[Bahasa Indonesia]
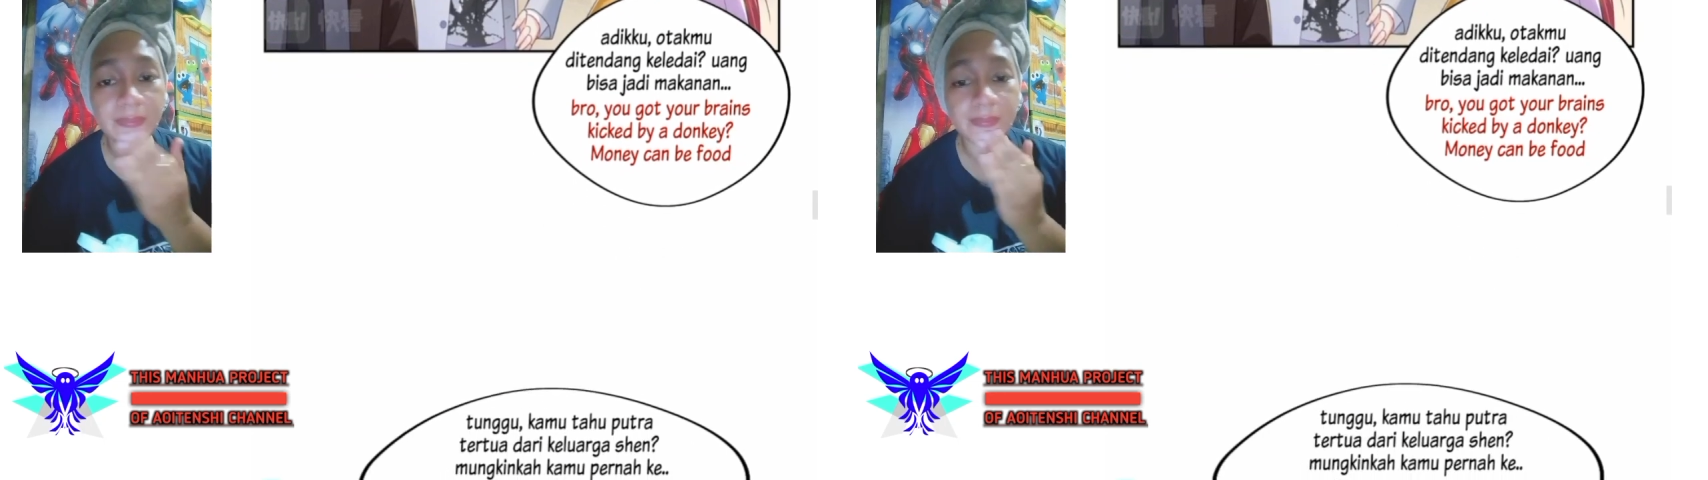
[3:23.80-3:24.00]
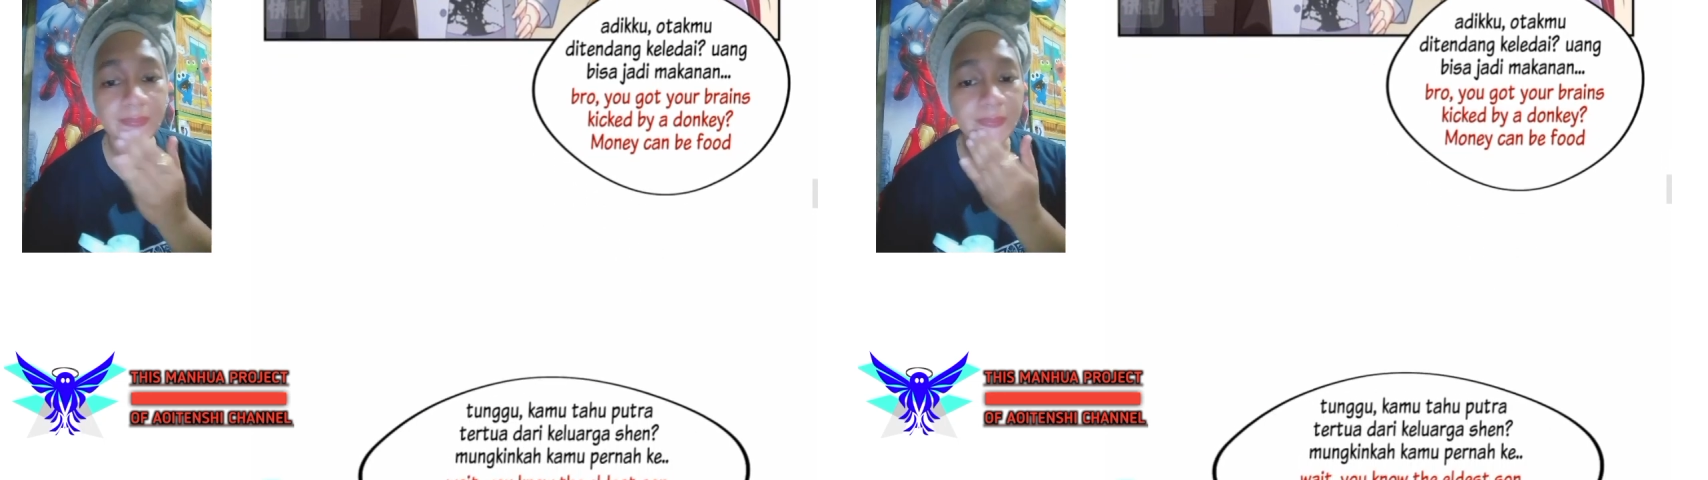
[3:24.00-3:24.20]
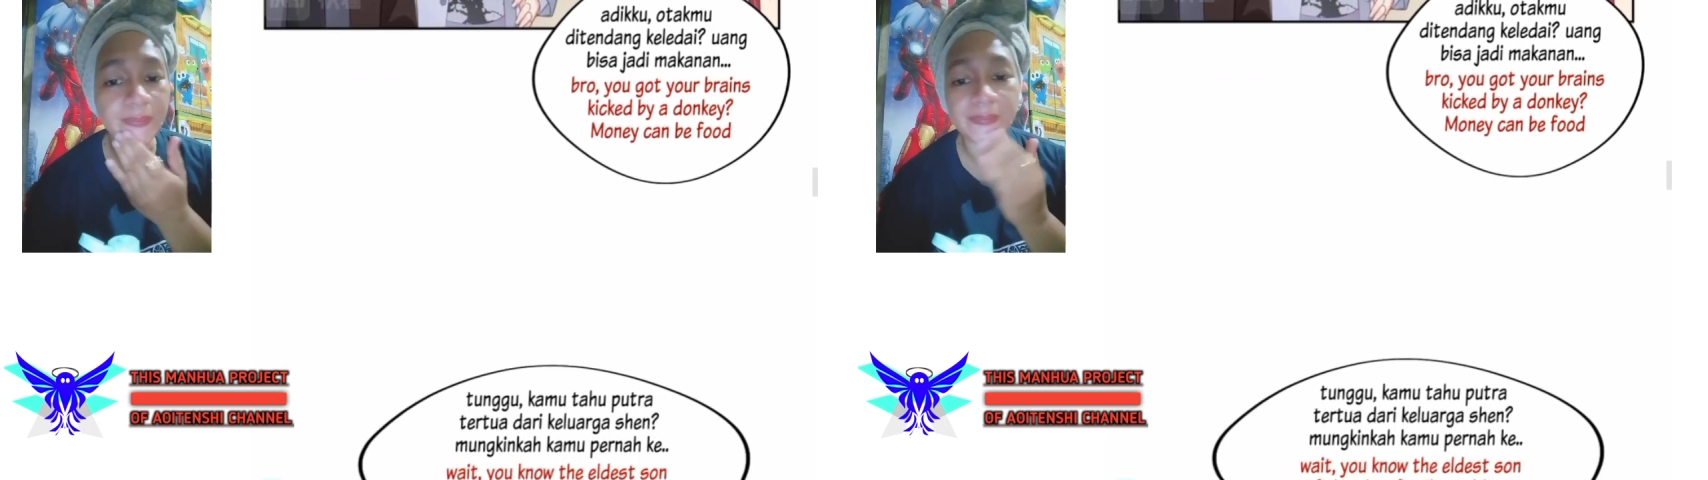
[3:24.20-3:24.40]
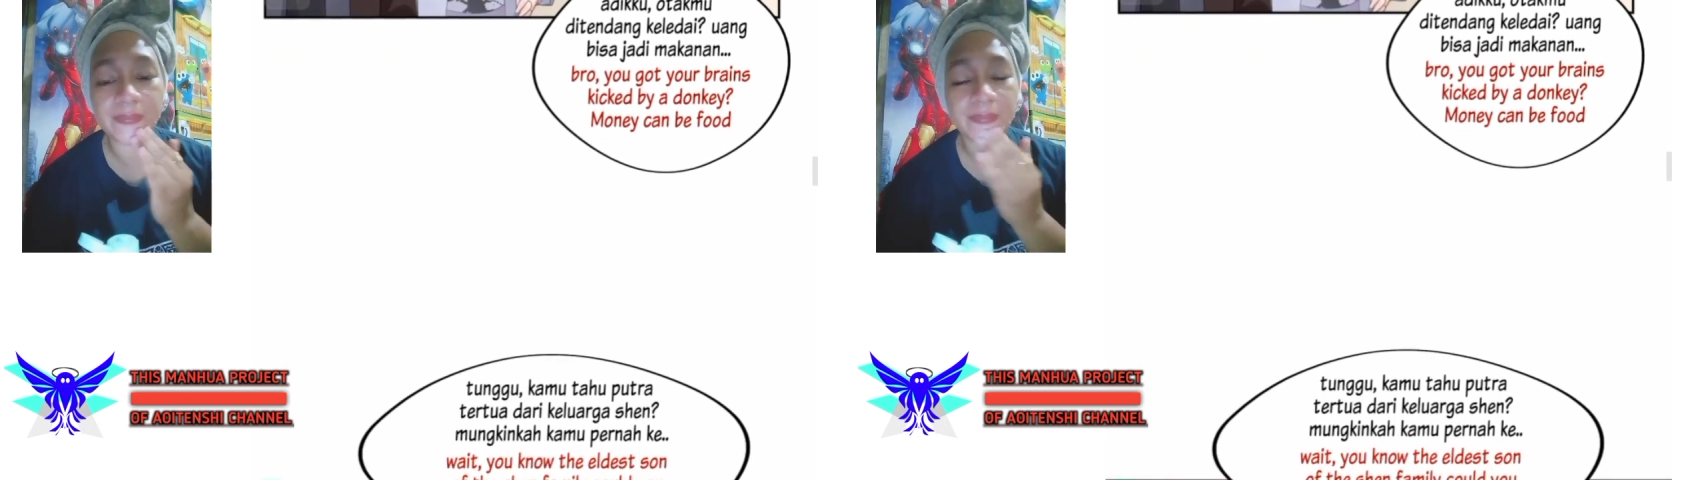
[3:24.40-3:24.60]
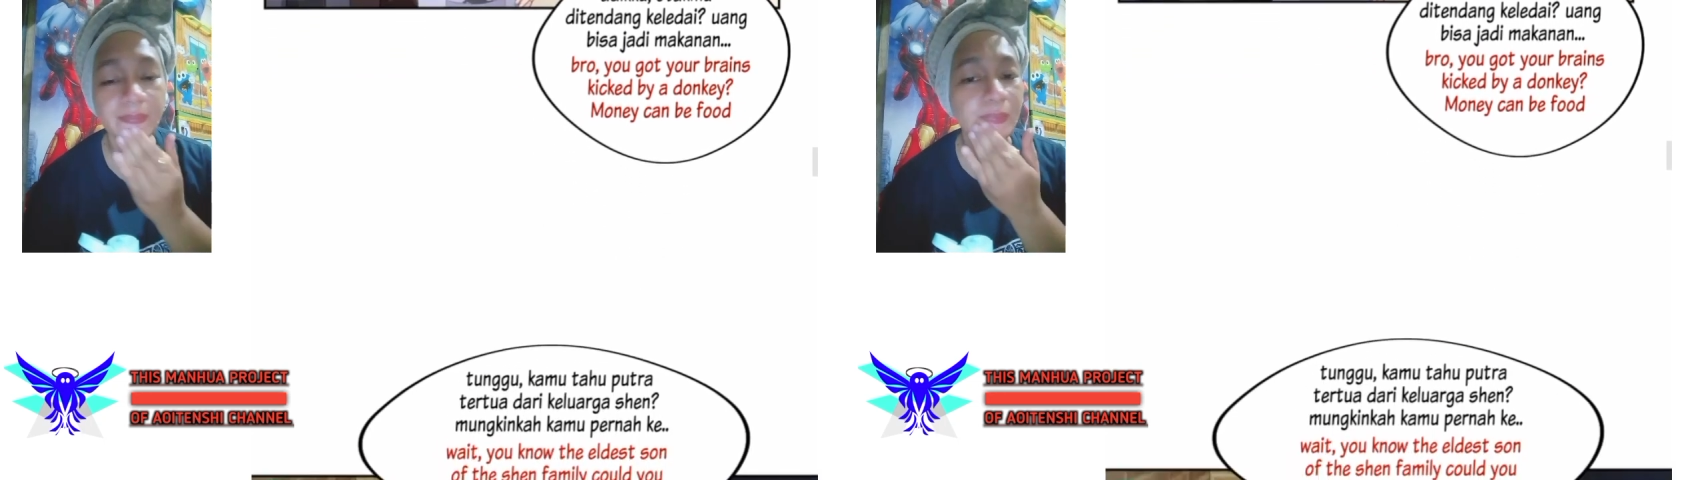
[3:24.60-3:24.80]
Tunggu,
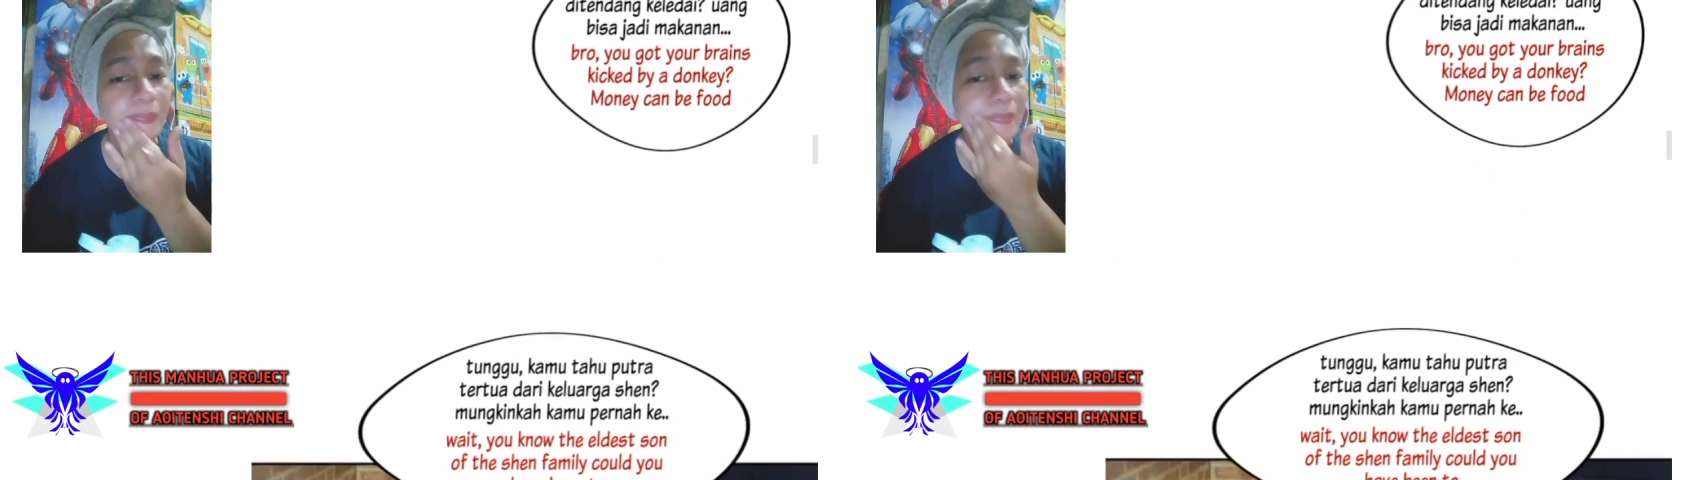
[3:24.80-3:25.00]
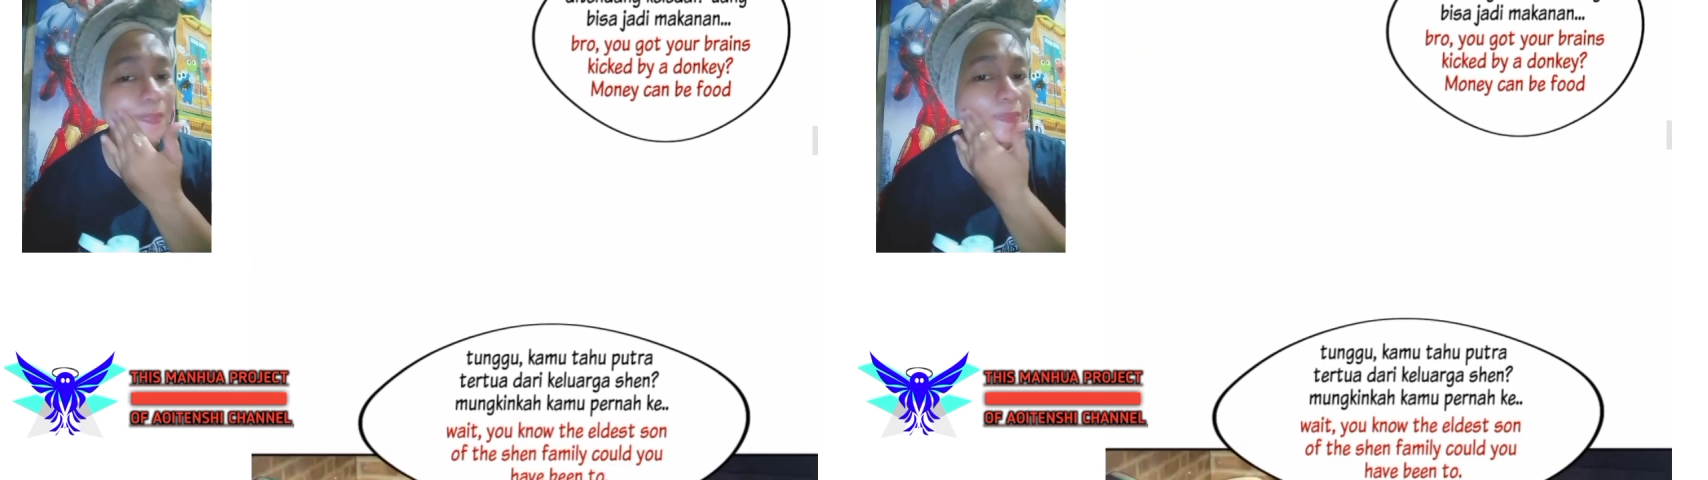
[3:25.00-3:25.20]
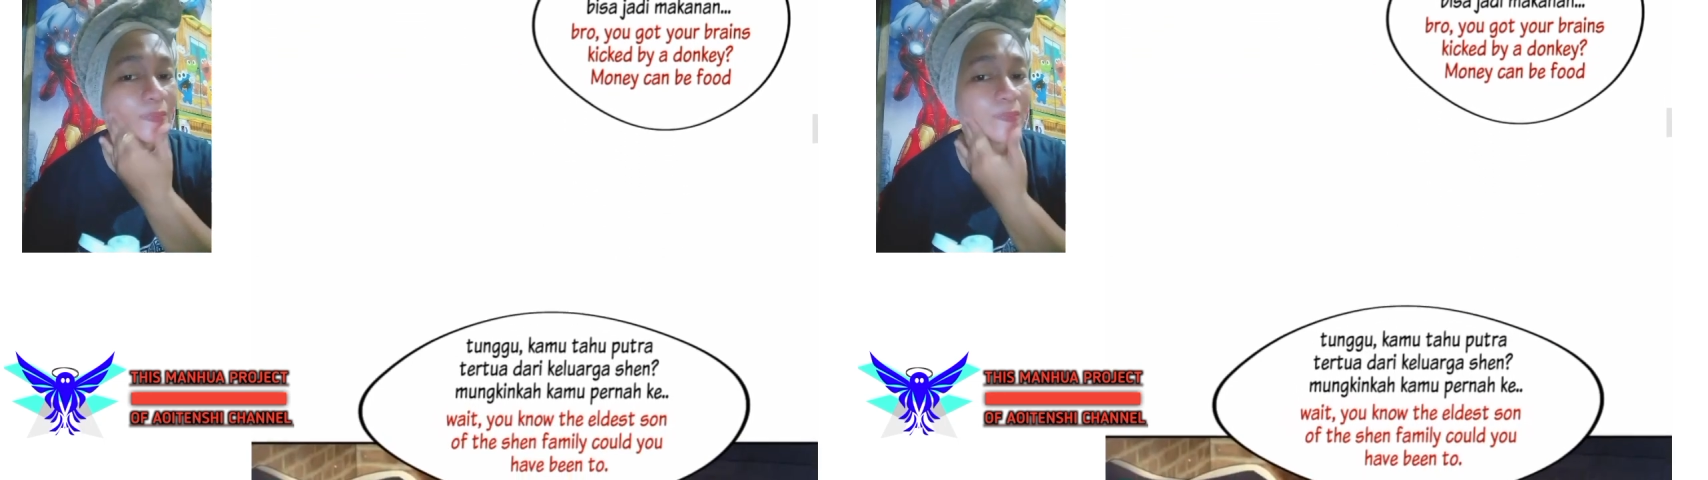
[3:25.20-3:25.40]
kamu tahu